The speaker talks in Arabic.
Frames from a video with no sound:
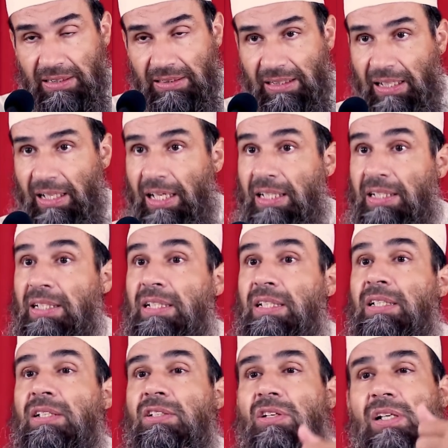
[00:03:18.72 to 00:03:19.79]
التي تقع
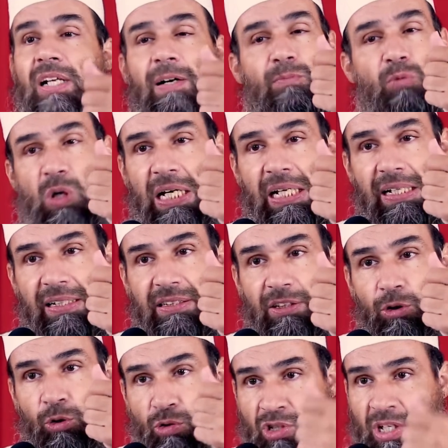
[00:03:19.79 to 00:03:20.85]
الاموال
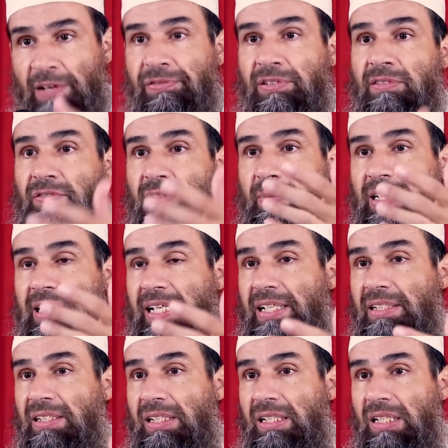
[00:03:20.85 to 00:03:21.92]
التي تصرف في مثل
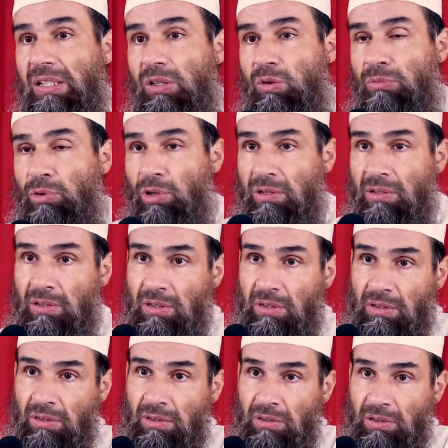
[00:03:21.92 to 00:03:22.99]
هذه الامور
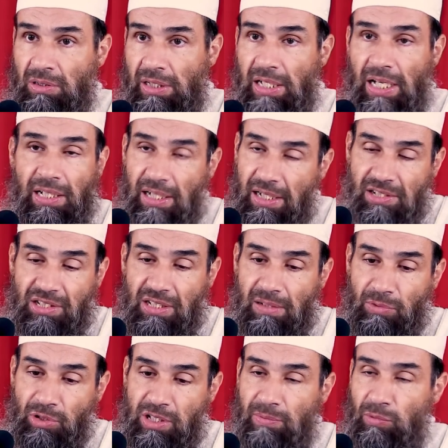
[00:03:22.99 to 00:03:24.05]
يعني ليس
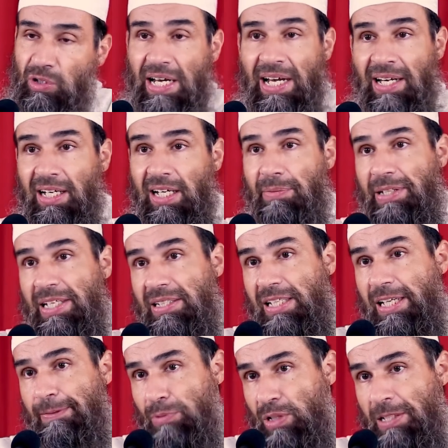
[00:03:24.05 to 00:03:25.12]
المسلمون احق بهذه
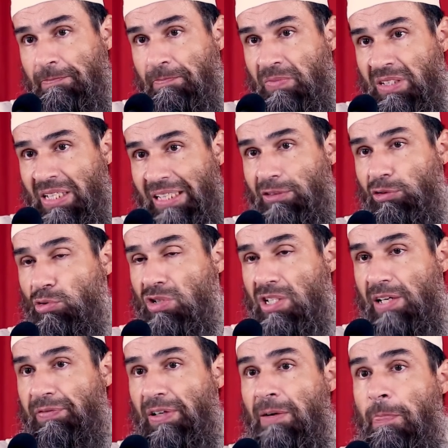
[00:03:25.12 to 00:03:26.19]
الاموال ان
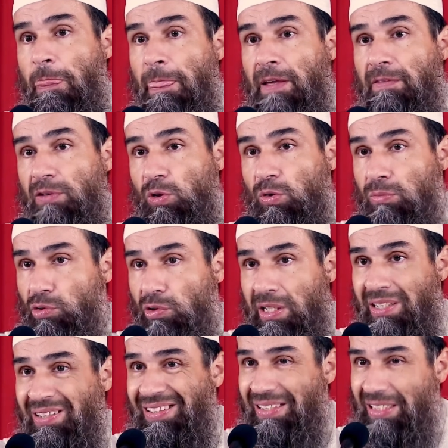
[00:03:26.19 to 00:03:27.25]
تصرف في
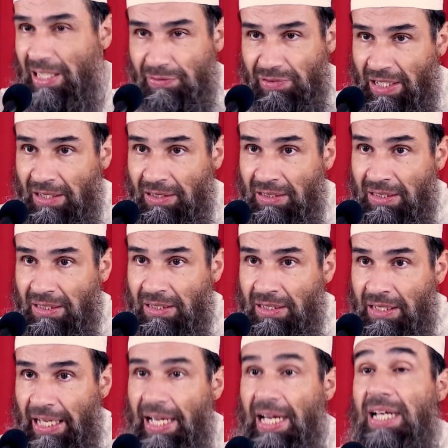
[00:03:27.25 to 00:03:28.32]
الامور النافعه
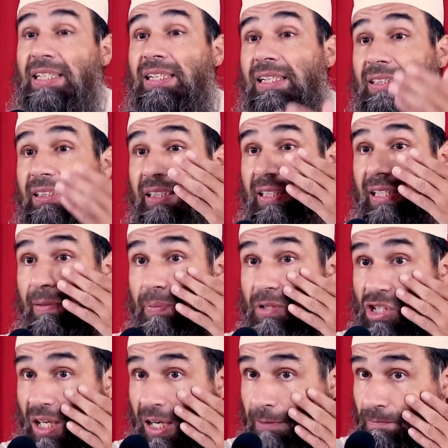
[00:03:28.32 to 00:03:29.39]
عاد قضيه
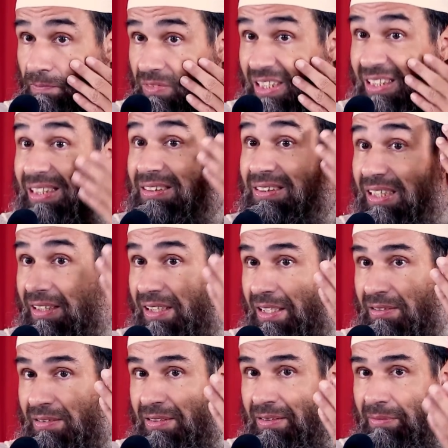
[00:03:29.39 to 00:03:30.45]
البشره
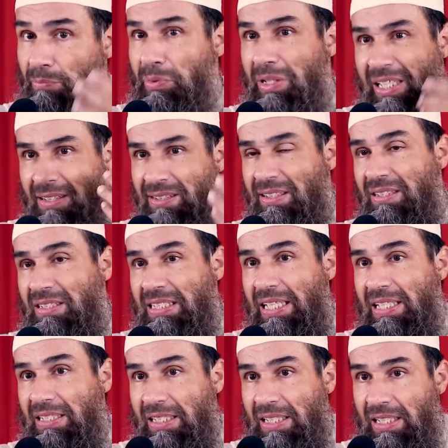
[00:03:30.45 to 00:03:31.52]
تتضرر
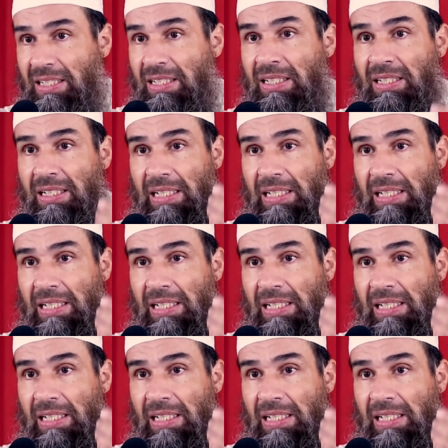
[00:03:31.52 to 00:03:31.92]
بكثره هذه